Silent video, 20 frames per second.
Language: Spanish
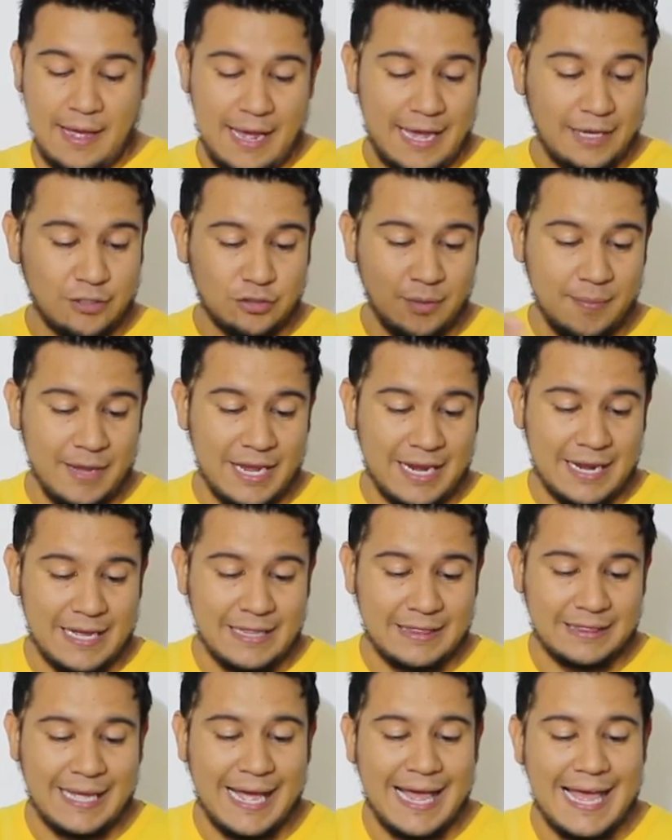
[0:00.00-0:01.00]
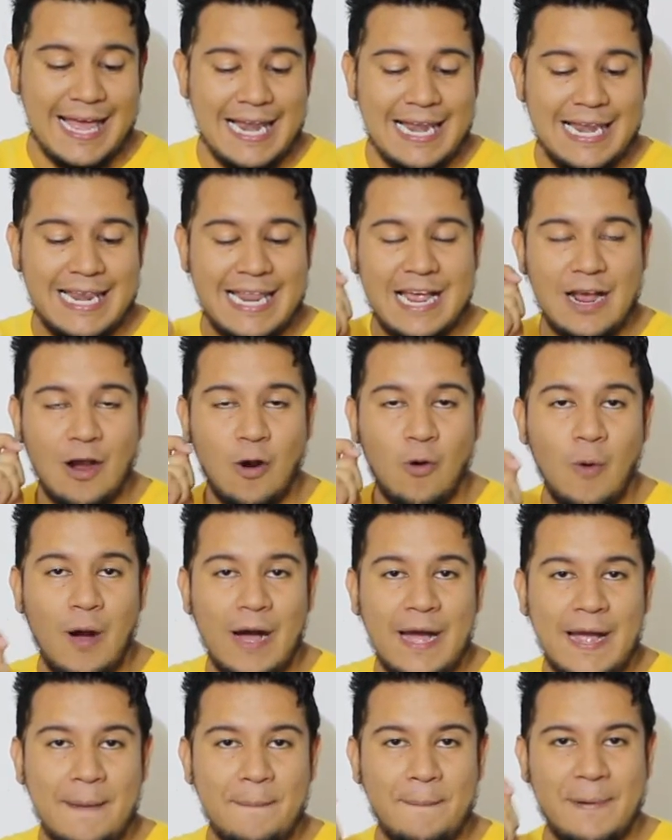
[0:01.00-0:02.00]
Esto me encanta, el
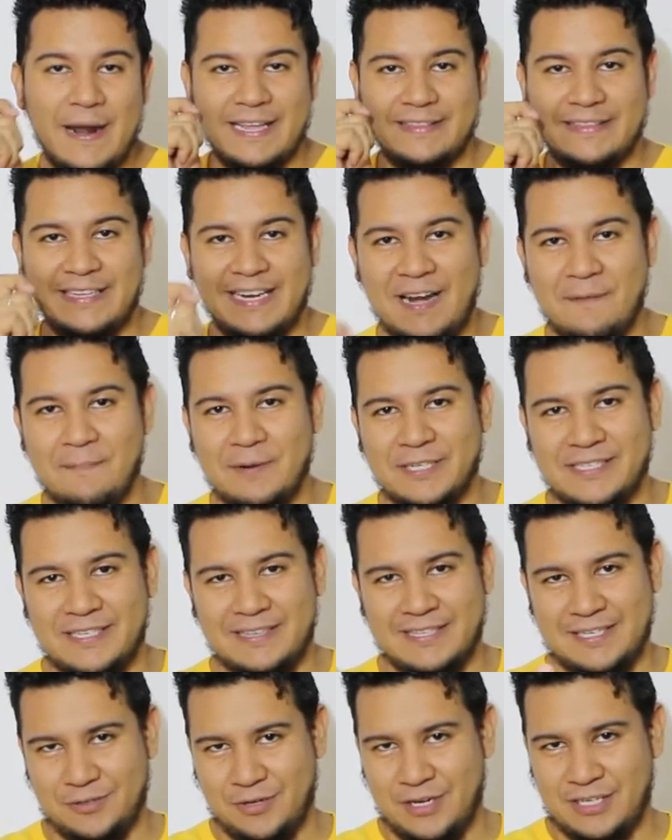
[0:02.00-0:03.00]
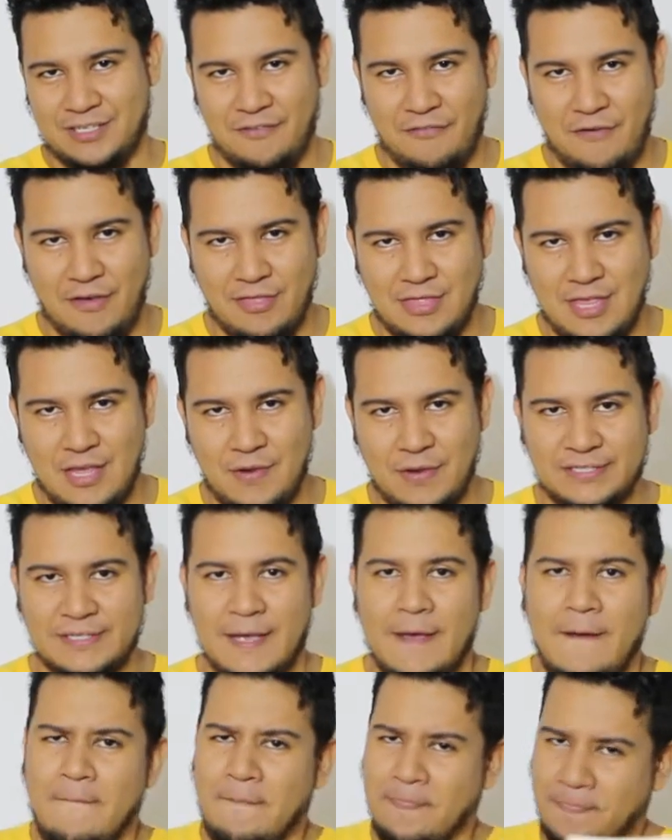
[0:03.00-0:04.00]
lenguaje para tener presentaciones efectivas.
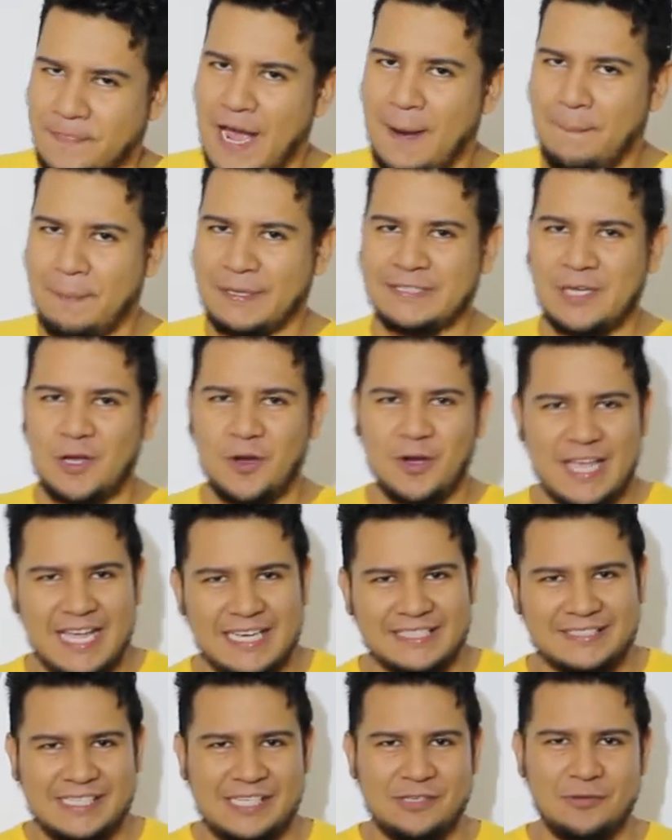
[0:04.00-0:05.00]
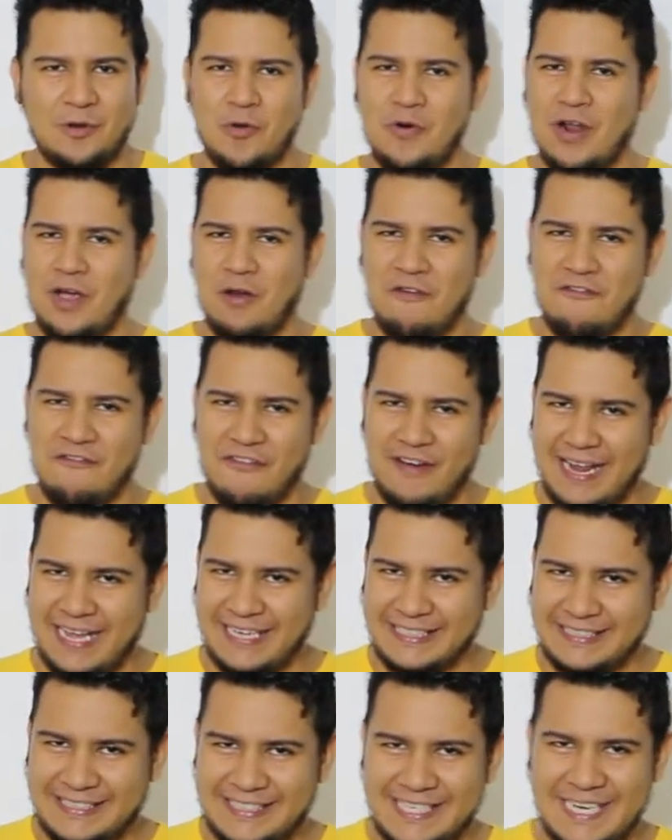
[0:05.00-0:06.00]
¿Te ha pasado que has ido a una
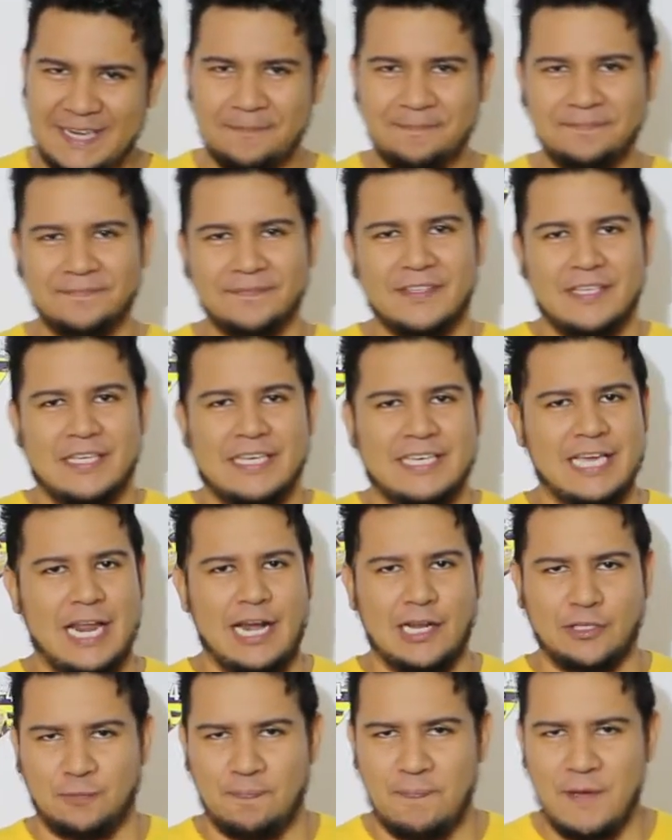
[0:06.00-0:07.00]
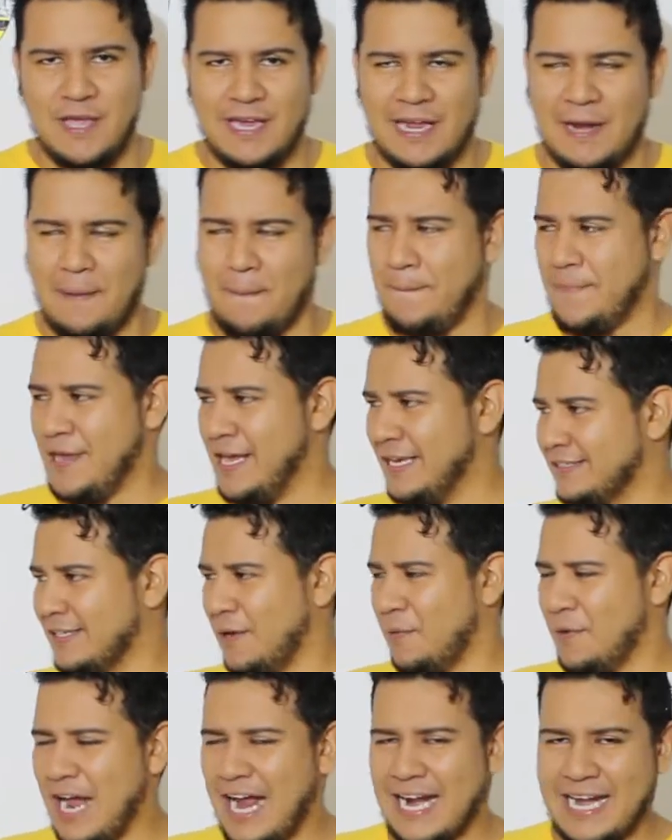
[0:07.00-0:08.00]
conferencia y el speaker empieza
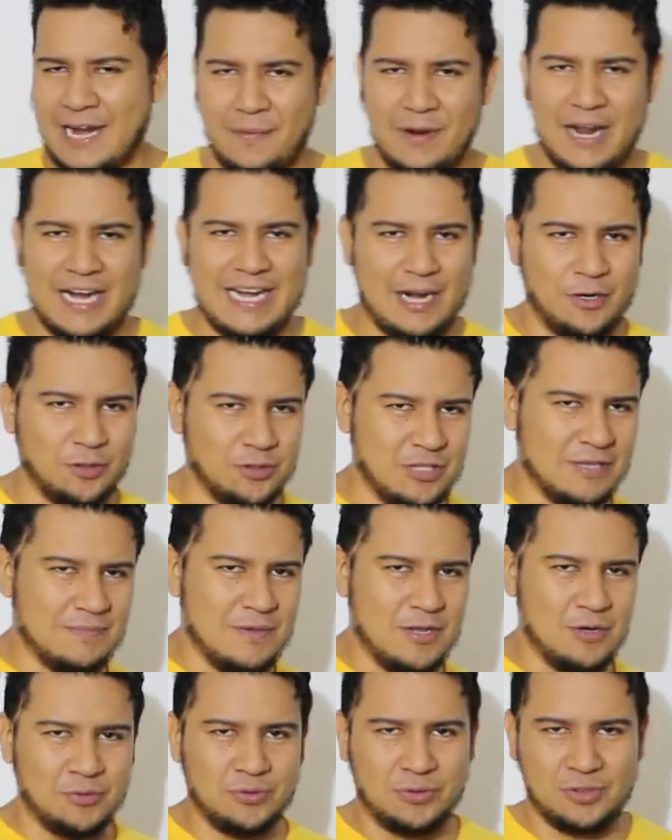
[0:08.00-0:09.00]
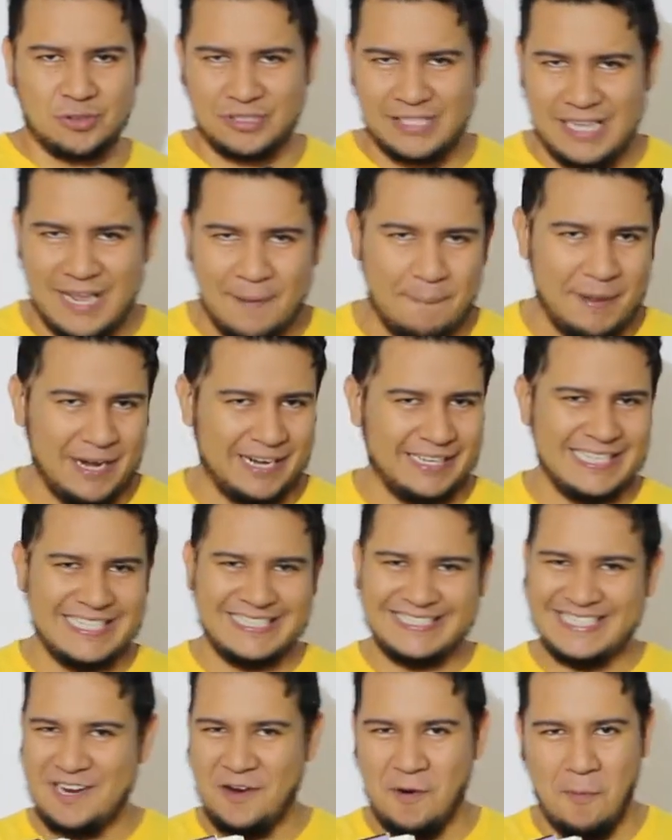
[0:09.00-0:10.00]
a hablar y hablar y a los 10 minutos le
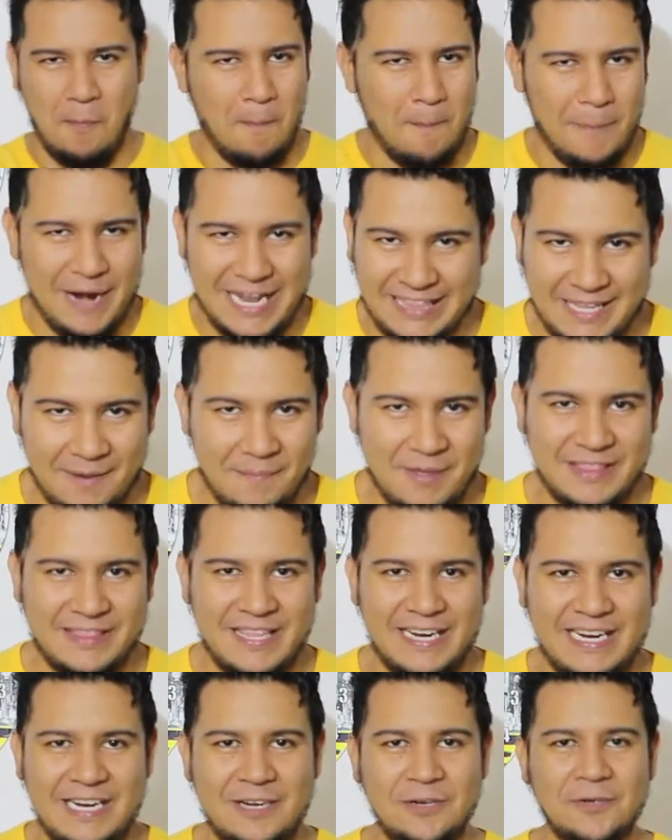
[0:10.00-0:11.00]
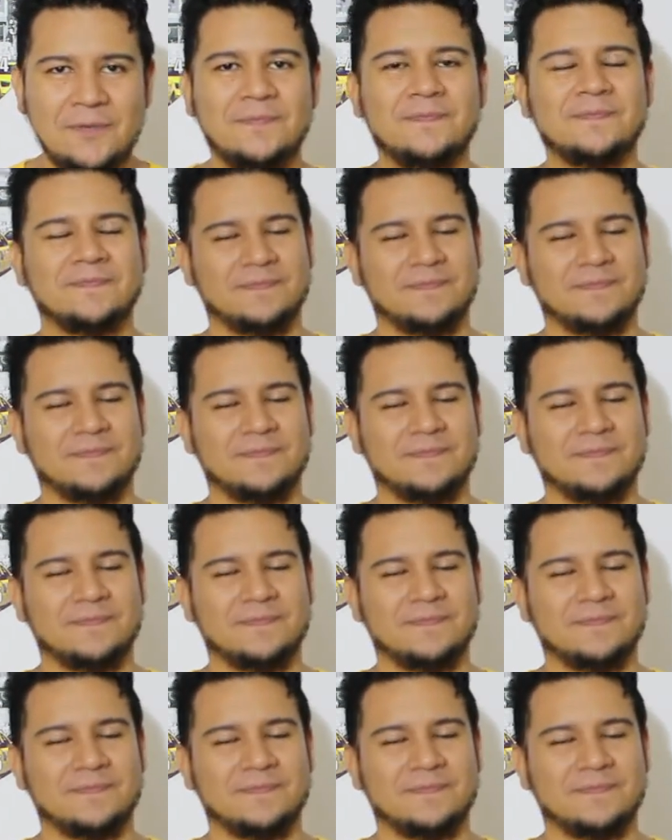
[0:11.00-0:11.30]
perdiste completamente el hilo?